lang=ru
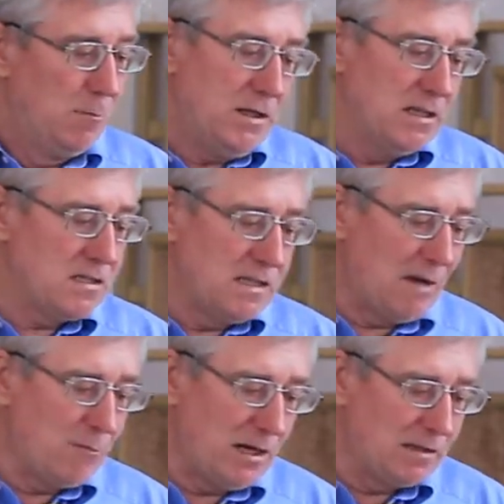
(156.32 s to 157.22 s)
Мы не
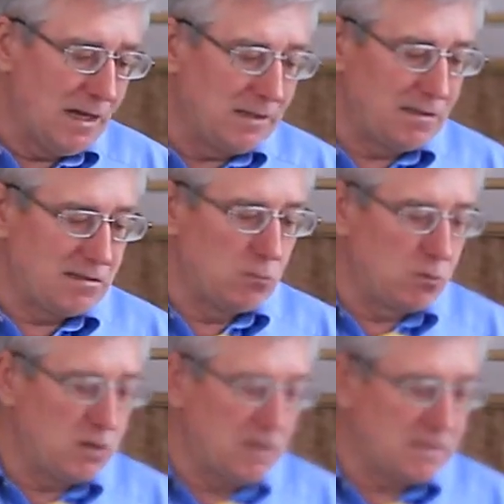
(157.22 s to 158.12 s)
знаем, когда это
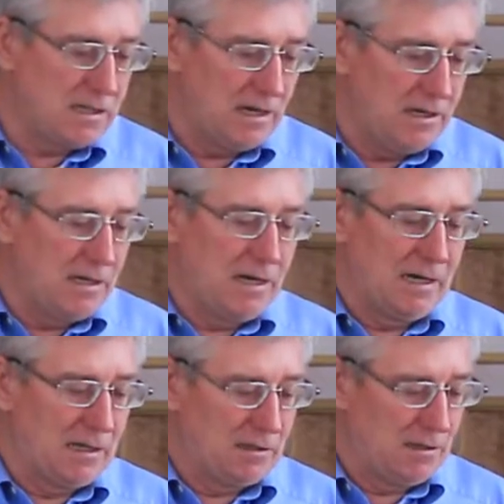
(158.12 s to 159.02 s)
случится и
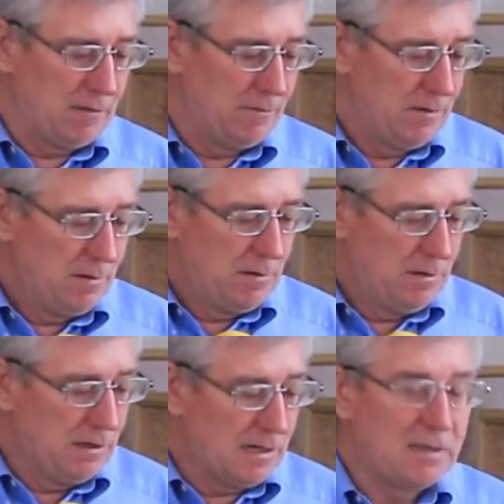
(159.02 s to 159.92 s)
как это,
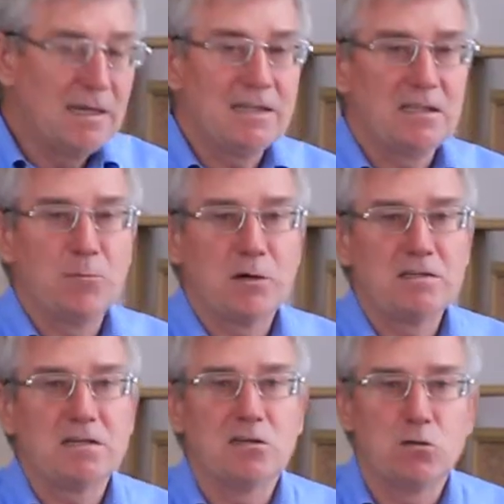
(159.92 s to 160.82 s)
и когда это
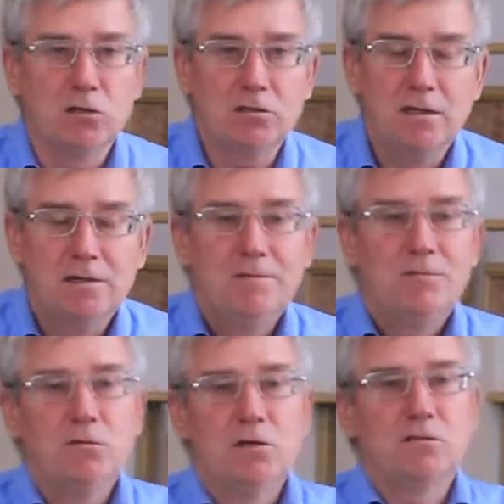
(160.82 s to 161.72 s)
произойдет,
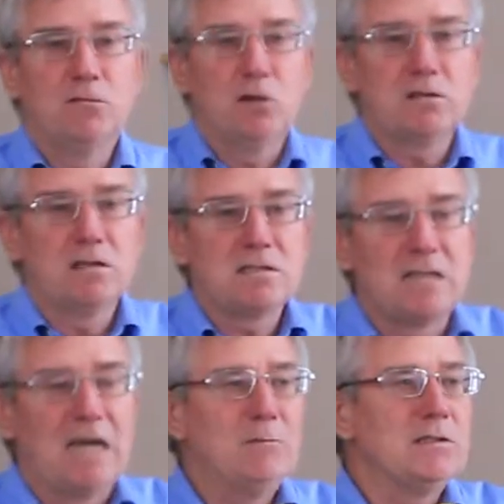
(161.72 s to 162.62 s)
но твердо
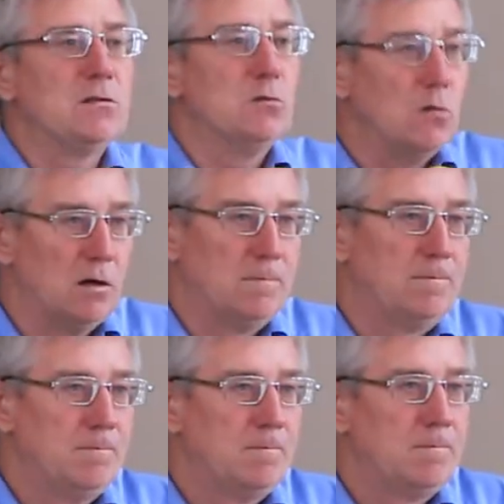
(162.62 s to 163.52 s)
знаем одно,
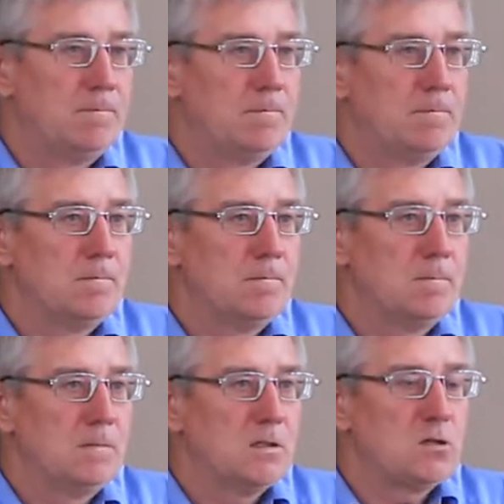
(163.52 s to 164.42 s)

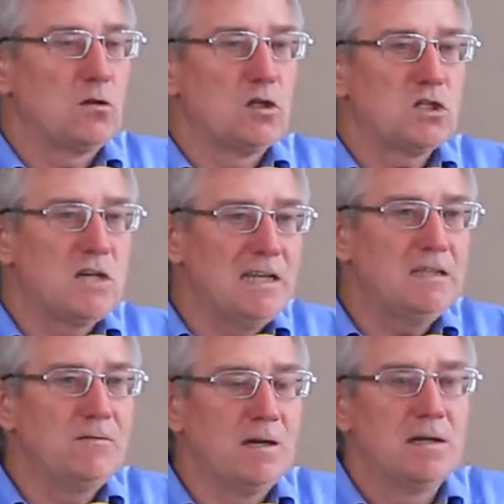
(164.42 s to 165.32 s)
что
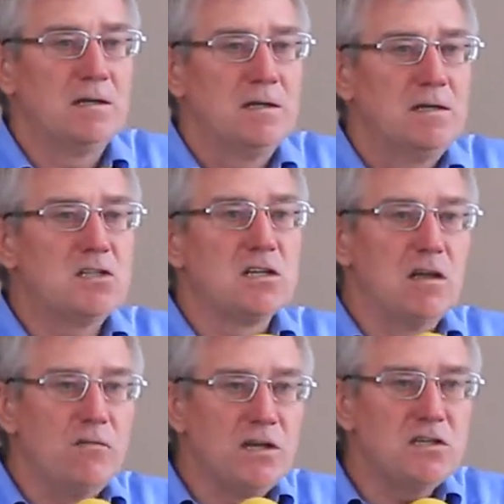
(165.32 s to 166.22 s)
жатва
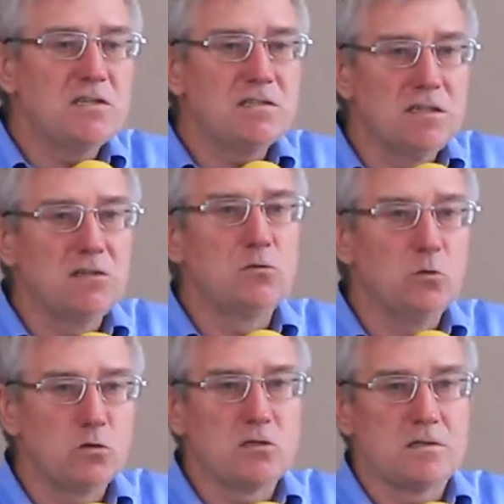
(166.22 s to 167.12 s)
человеческих
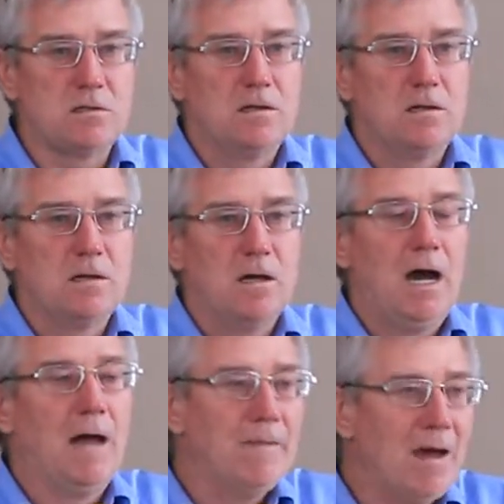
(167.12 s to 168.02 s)
душ –
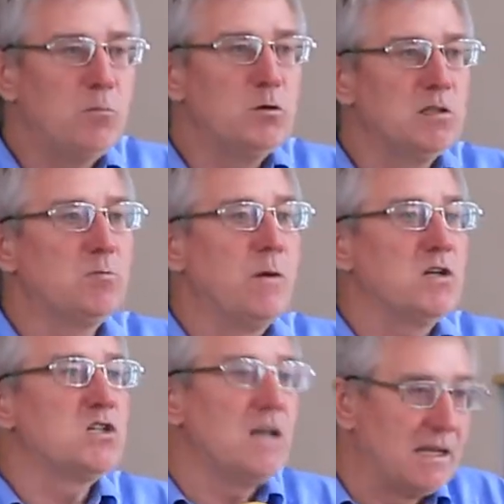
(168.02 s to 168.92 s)
она будет
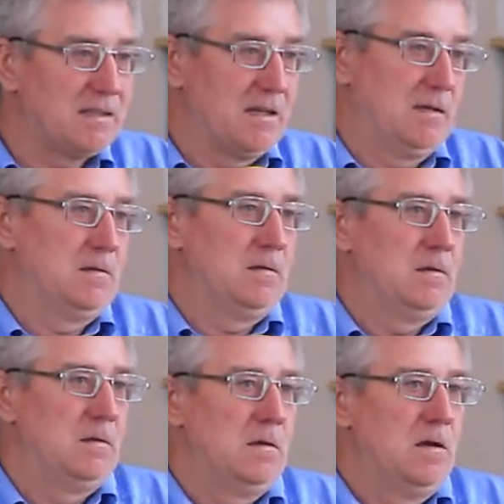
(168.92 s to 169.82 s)
пожата.
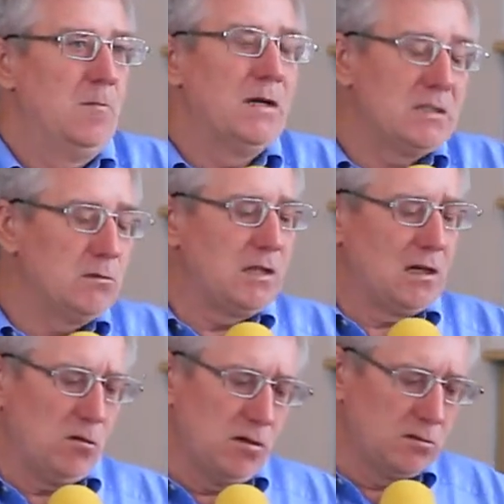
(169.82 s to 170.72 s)
Поэтому,
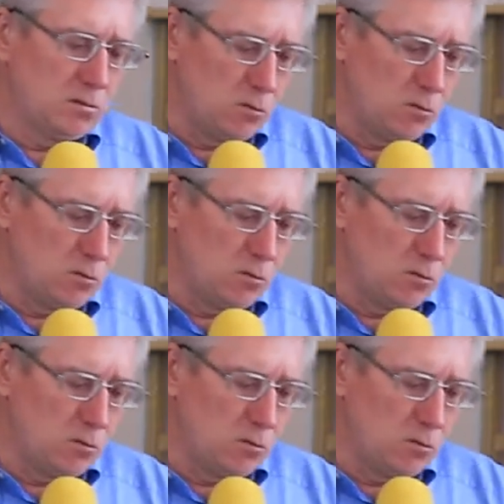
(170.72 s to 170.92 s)
дорогой